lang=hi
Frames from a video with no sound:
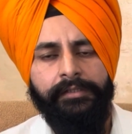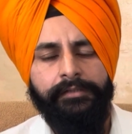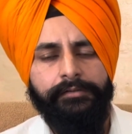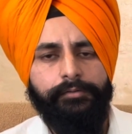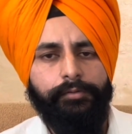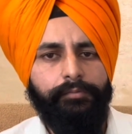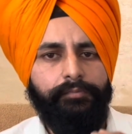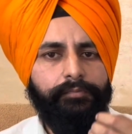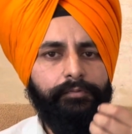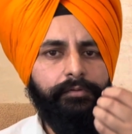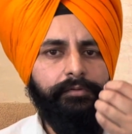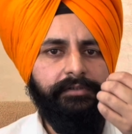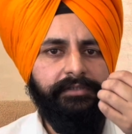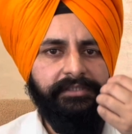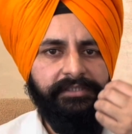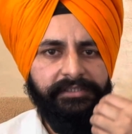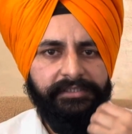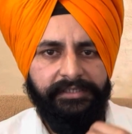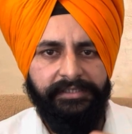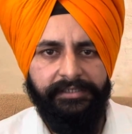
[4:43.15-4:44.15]
तो वो
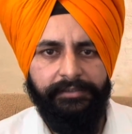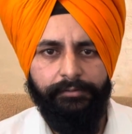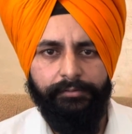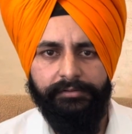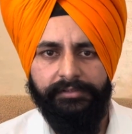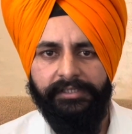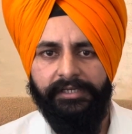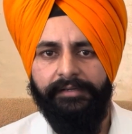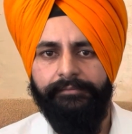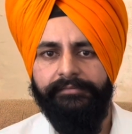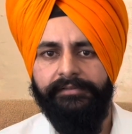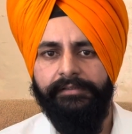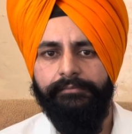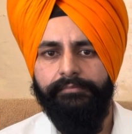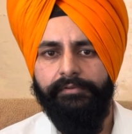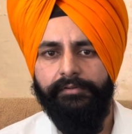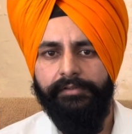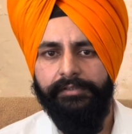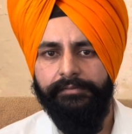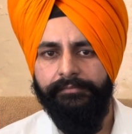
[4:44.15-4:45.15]
डिग्रेड होता है आपकी
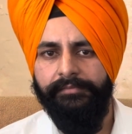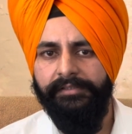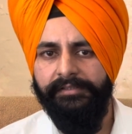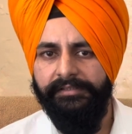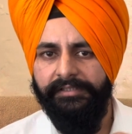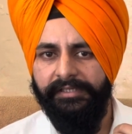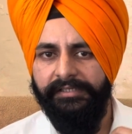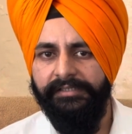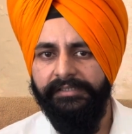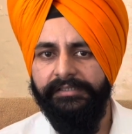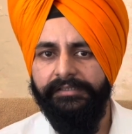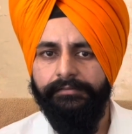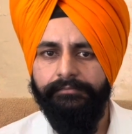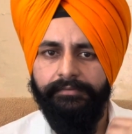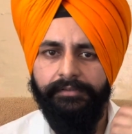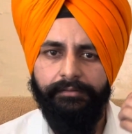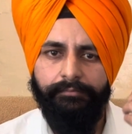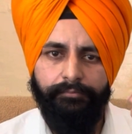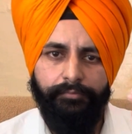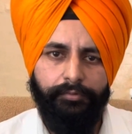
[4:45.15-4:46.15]
बॉडी में देन इट
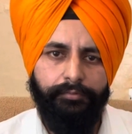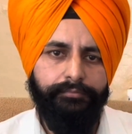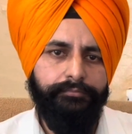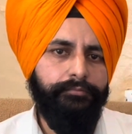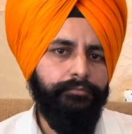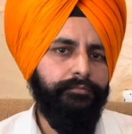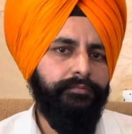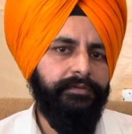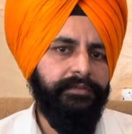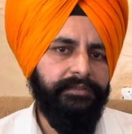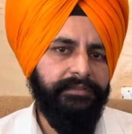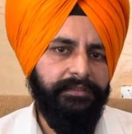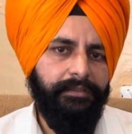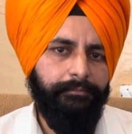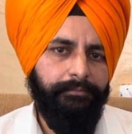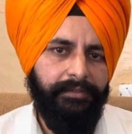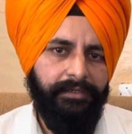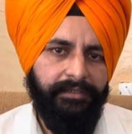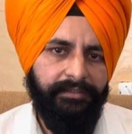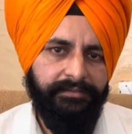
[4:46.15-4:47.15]
विल मूव टूवर्ड द
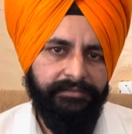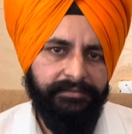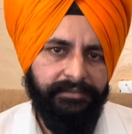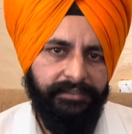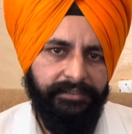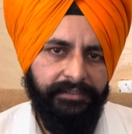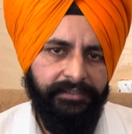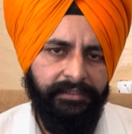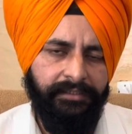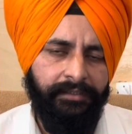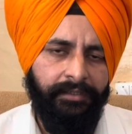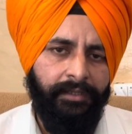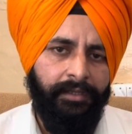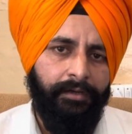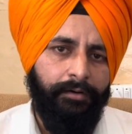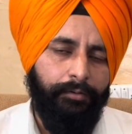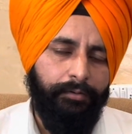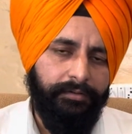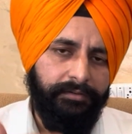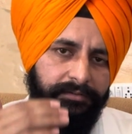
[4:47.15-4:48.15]
ब्लड साइड
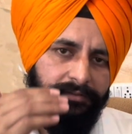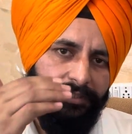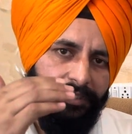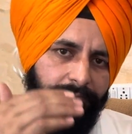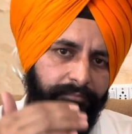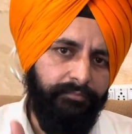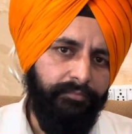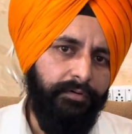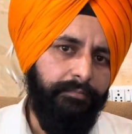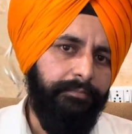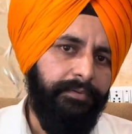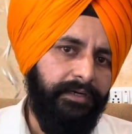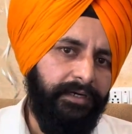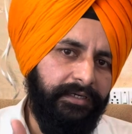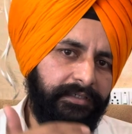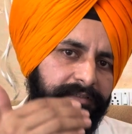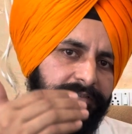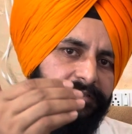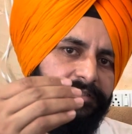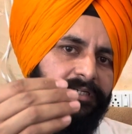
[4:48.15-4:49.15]
और तब वो
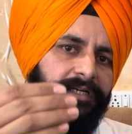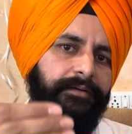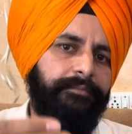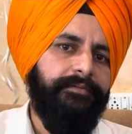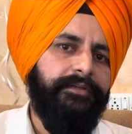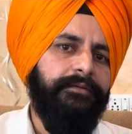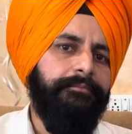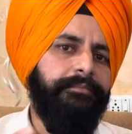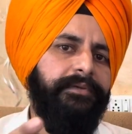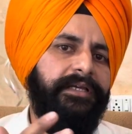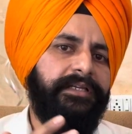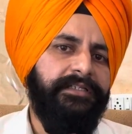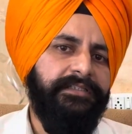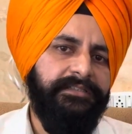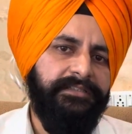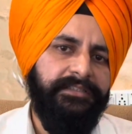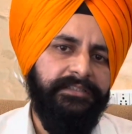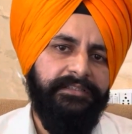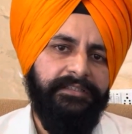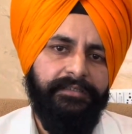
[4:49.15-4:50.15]
ब्लड से आपके पेनिस
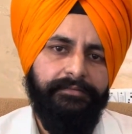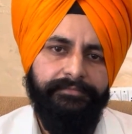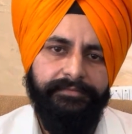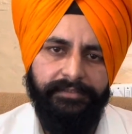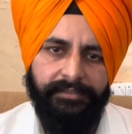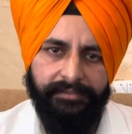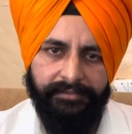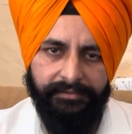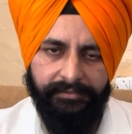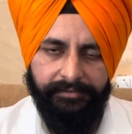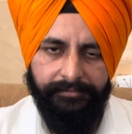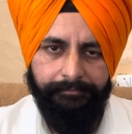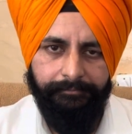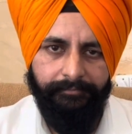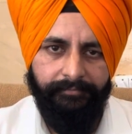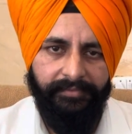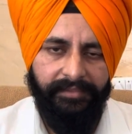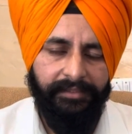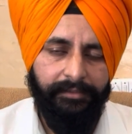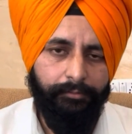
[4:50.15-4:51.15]
की तरफ जाता है
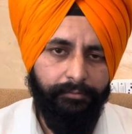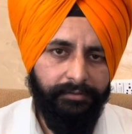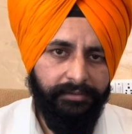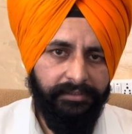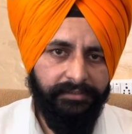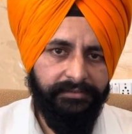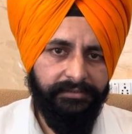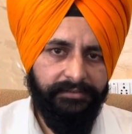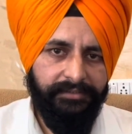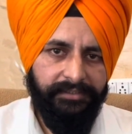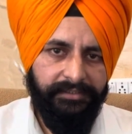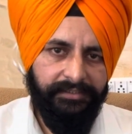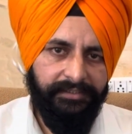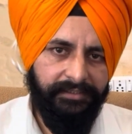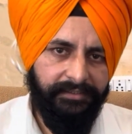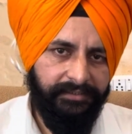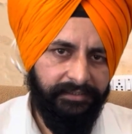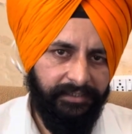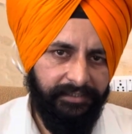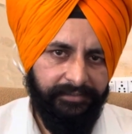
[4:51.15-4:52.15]
तो इट टेक ए
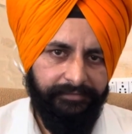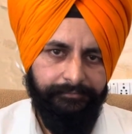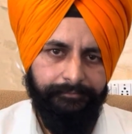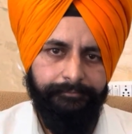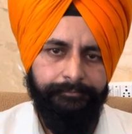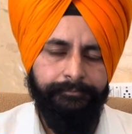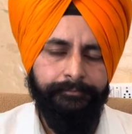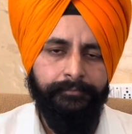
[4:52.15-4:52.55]
टाइम